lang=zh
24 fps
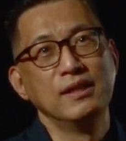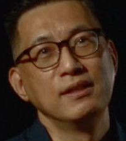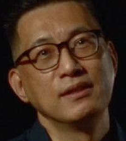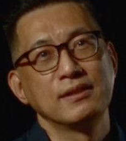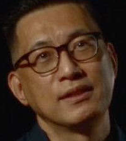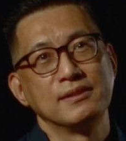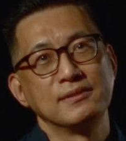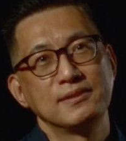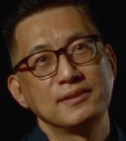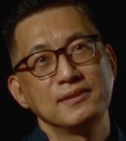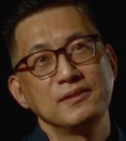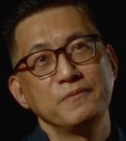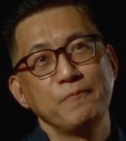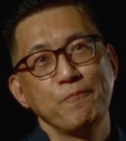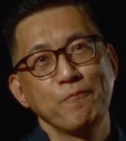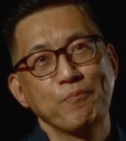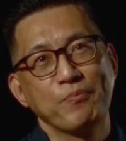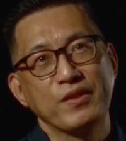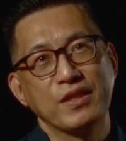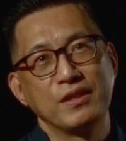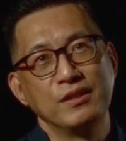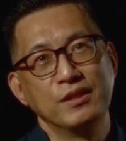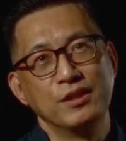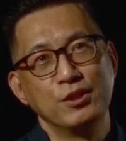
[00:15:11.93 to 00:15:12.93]
可是，
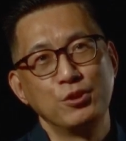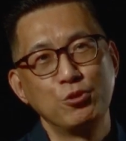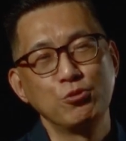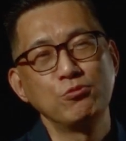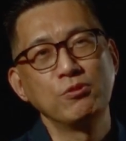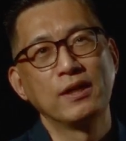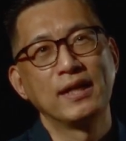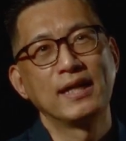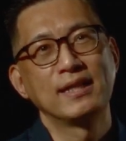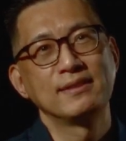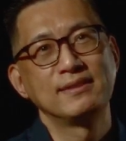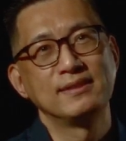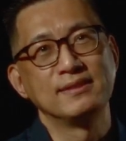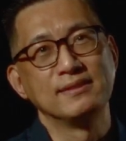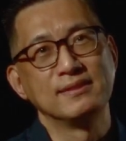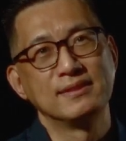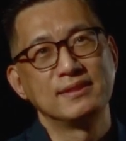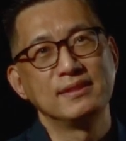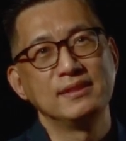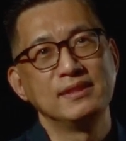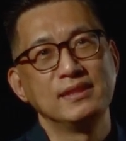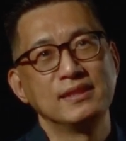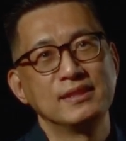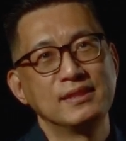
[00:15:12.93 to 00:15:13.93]
呃，如果它只
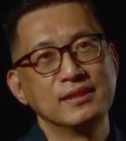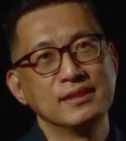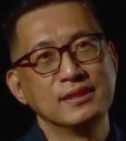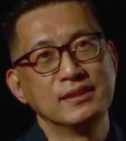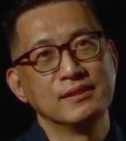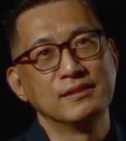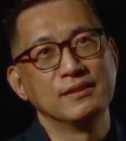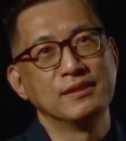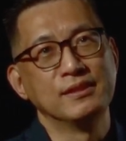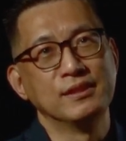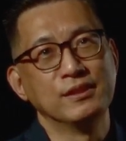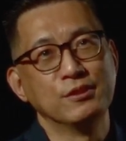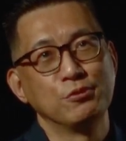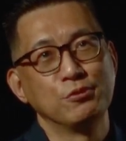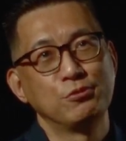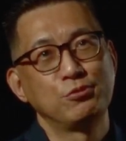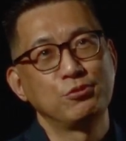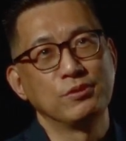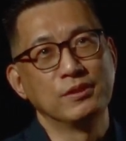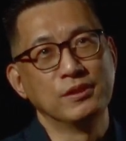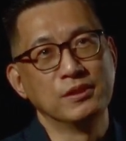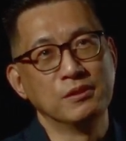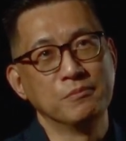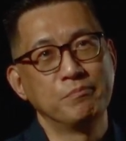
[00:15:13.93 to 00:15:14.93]
是一个
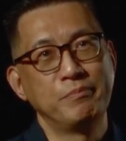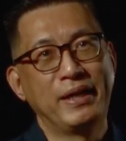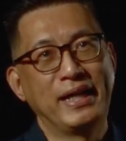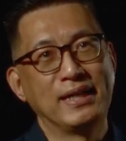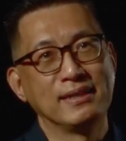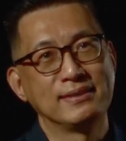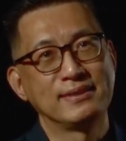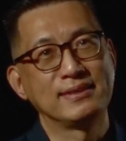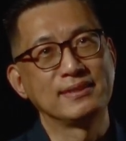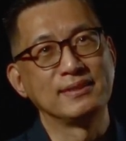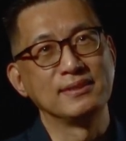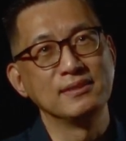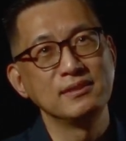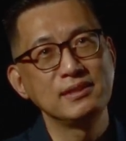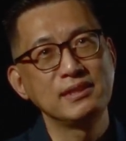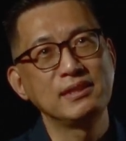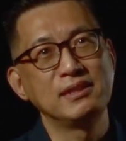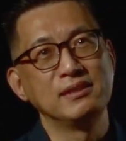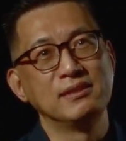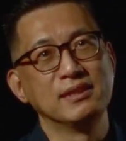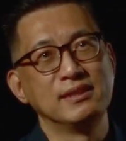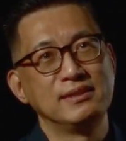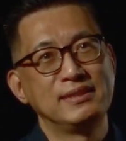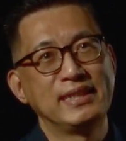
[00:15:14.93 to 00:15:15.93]
呃呃把实
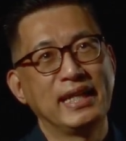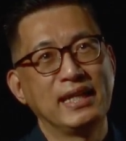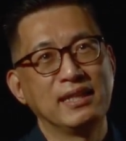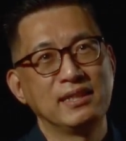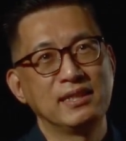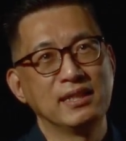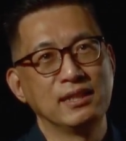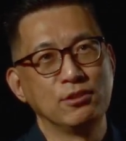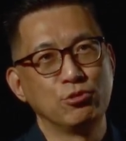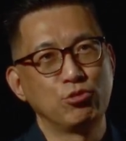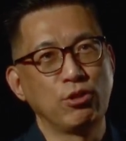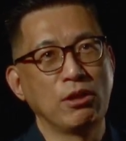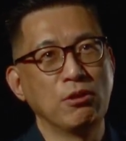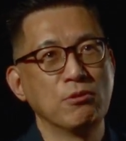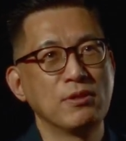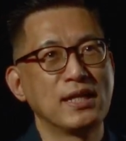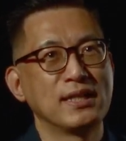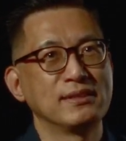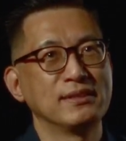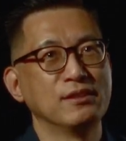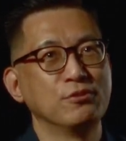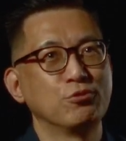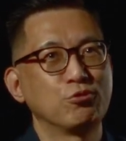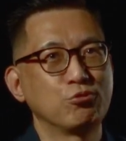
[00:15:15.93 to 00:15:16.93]
体的展演转化
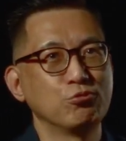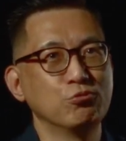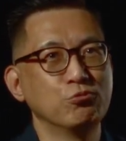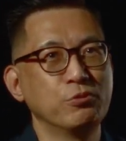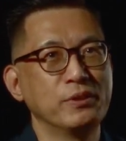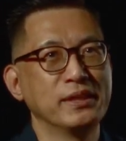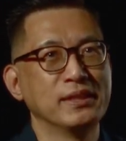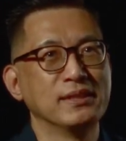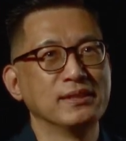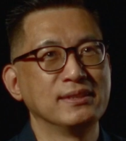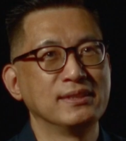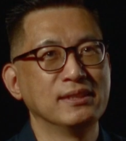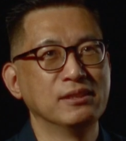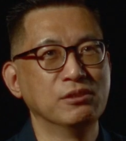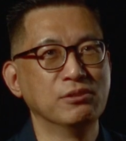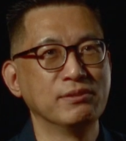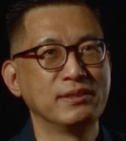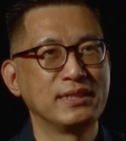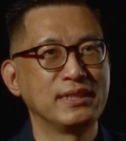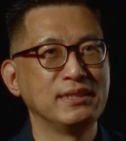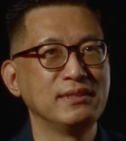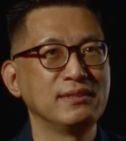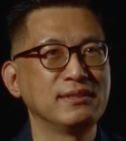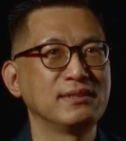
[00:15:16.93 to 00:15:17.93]
成数位的时候，
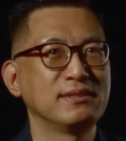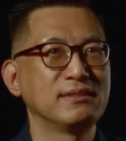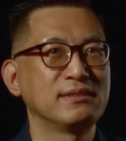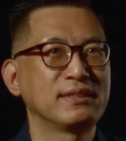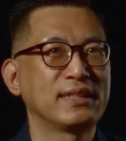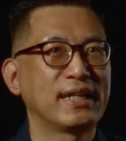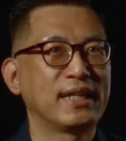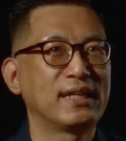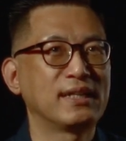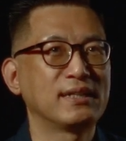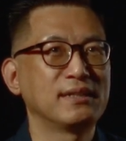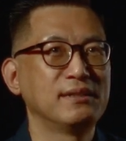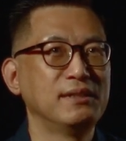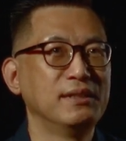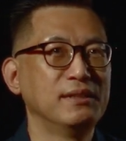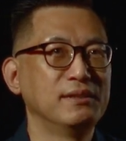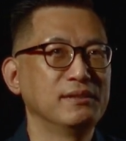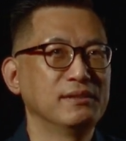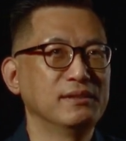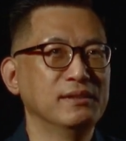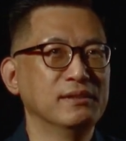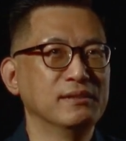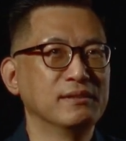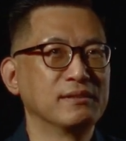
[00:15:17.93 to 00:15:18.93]
其实它
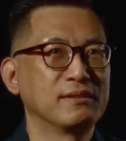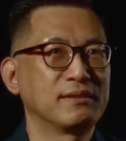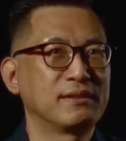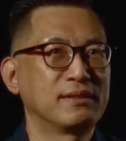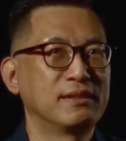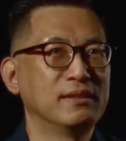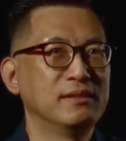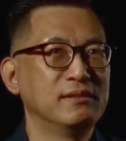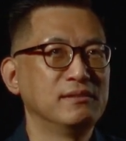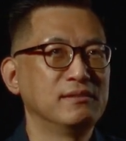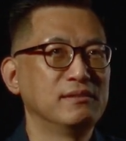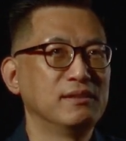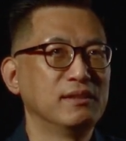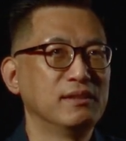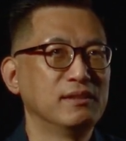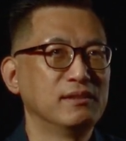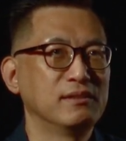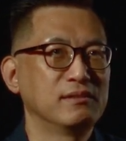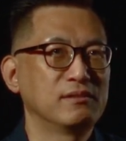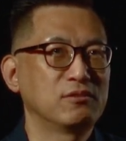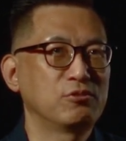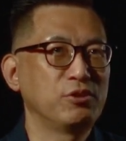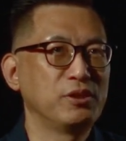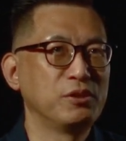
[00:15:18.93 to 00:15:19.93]
呃跟
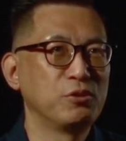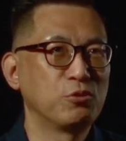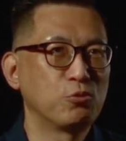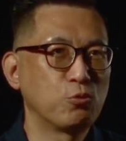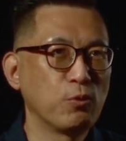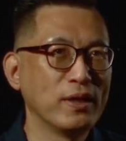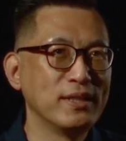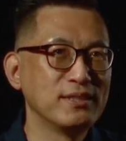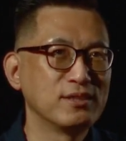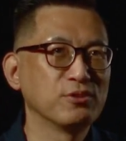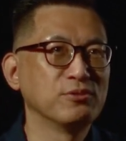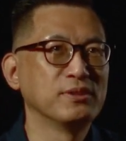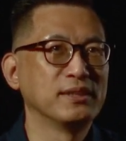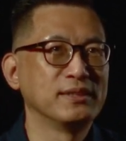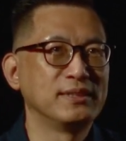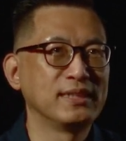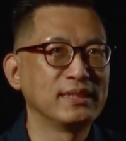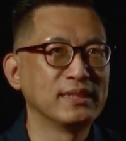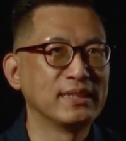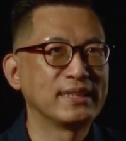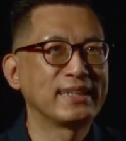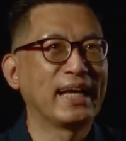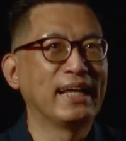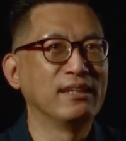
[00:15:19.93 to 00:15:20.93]
对于观众的这
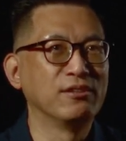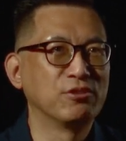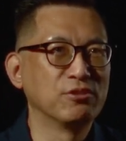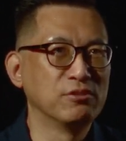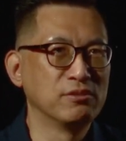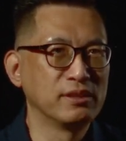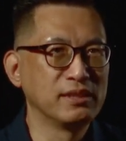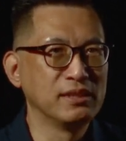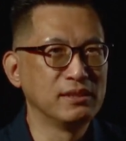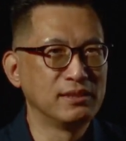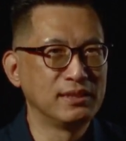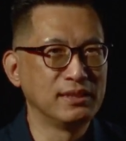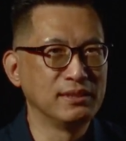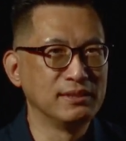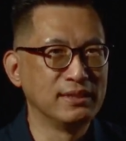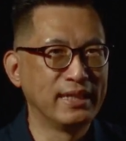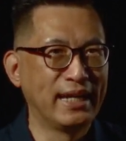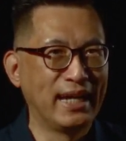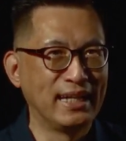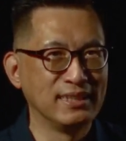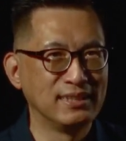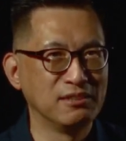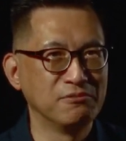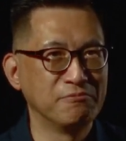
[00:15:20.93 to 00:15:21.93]
个感动力其实
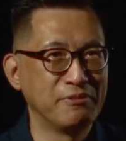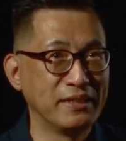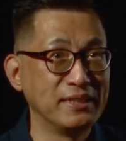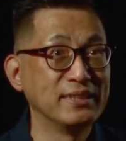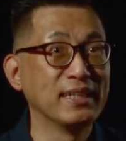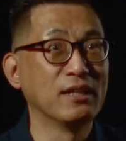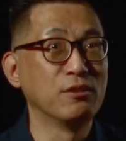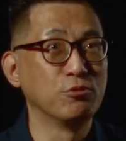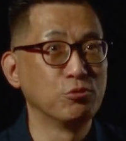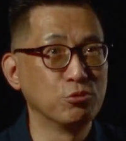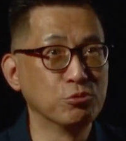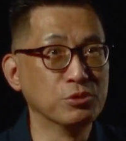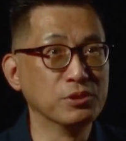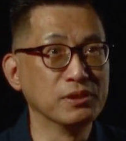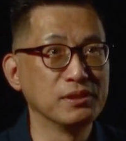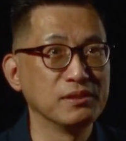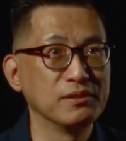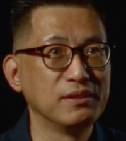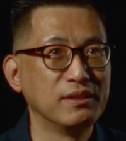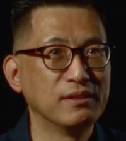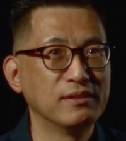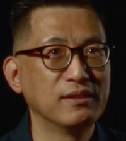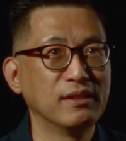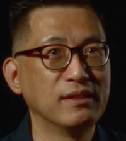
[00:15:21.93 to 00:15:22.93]
还是非常弱的
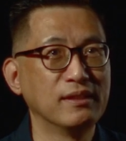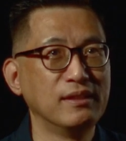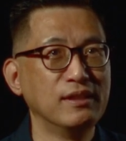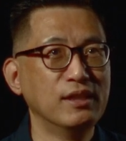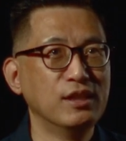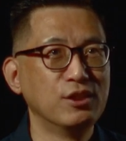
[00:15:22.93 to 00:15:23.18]
啊。